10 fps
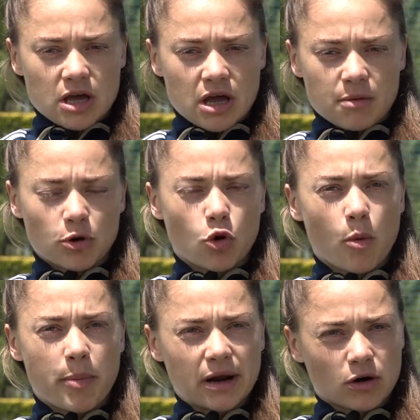eh,
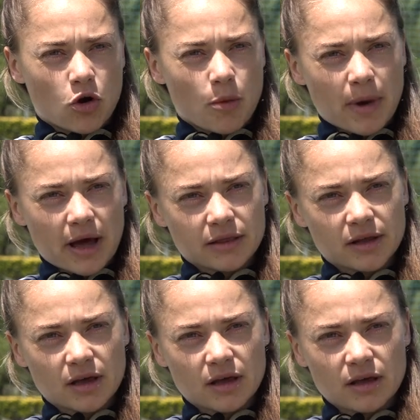preocuparnos más
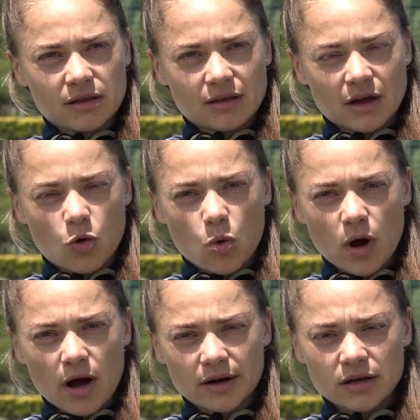de
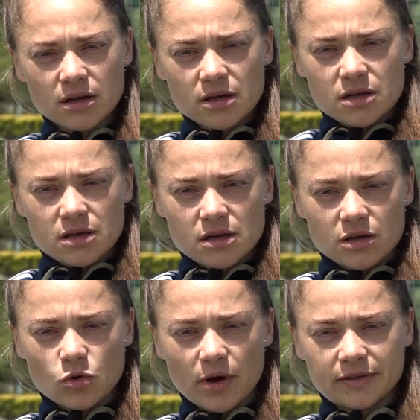jugar y
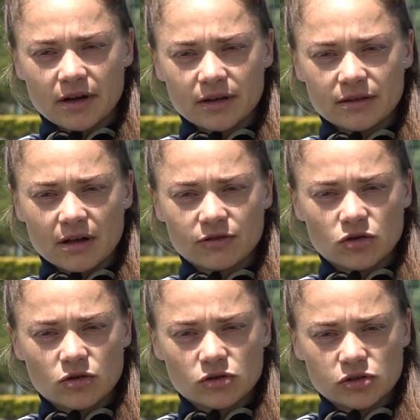no estar en
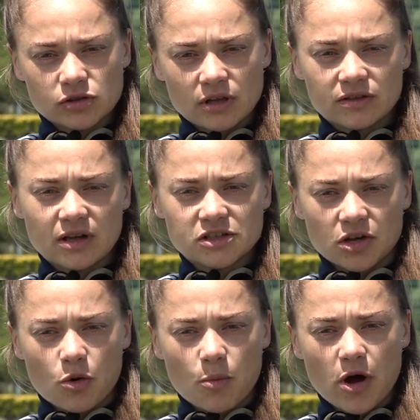tantos detalles
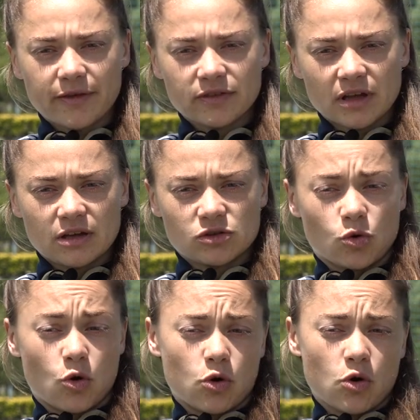como antes
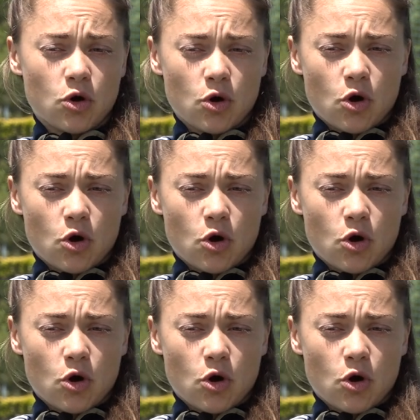o,